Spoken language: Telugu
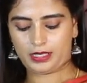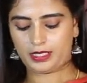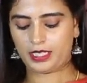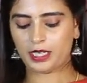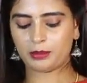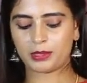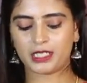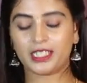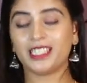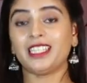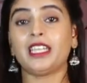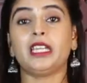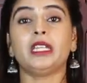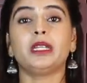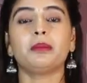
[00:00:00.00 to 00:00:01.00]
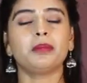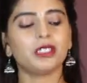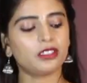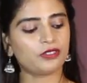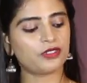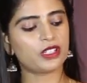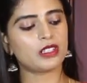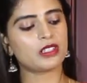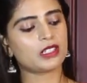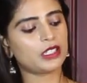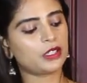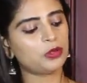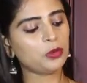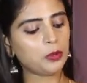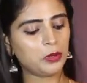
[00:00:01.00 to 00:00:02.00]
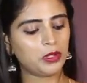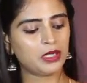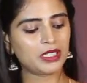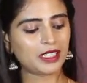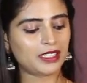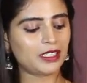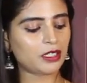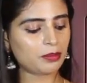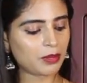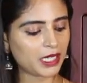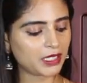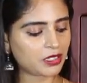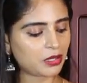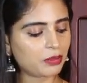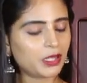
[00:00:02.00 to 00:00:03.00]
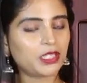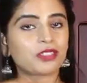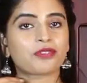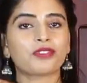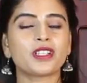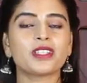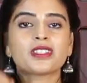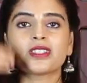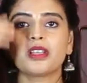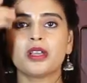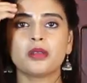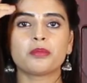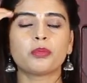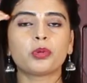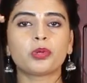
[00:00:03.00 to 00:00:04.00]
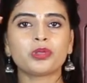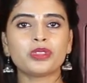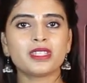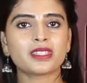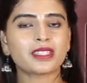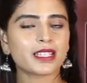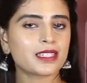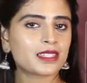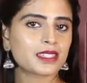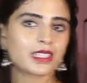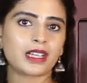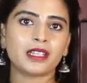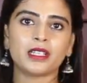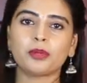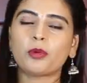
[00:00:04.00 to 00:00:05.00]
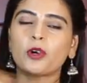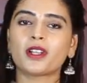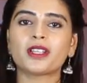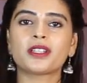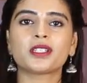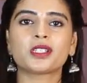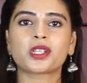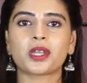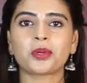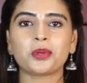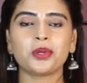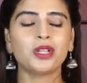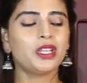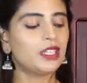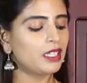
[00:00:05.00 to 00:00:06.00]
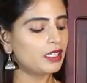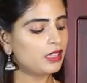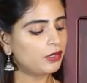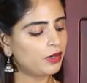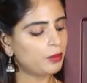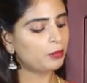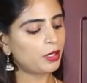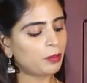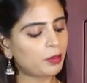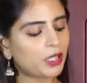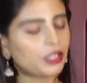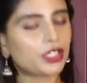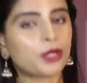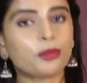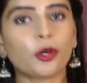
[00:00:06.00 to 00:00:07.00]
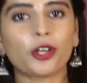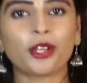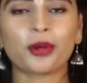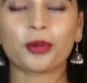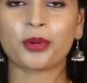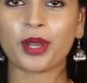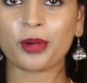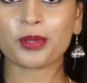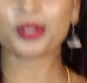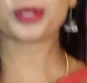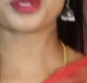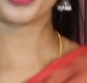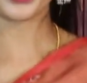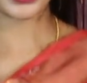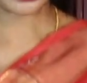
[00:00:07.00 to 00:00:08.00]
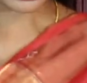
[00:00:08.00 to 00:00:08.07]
సేమ్ అండి ఏమీ డిఫరెన్స్ లేదు కలర్ మాత్రమే డిఫరెన్స్ బోత్ ద సైడ్స్ కడ్డీ బార్డర్ ఇచ్చారు కింద వైపున ప్రింటెడ్ బార్డర్ కూడా వస్తుంది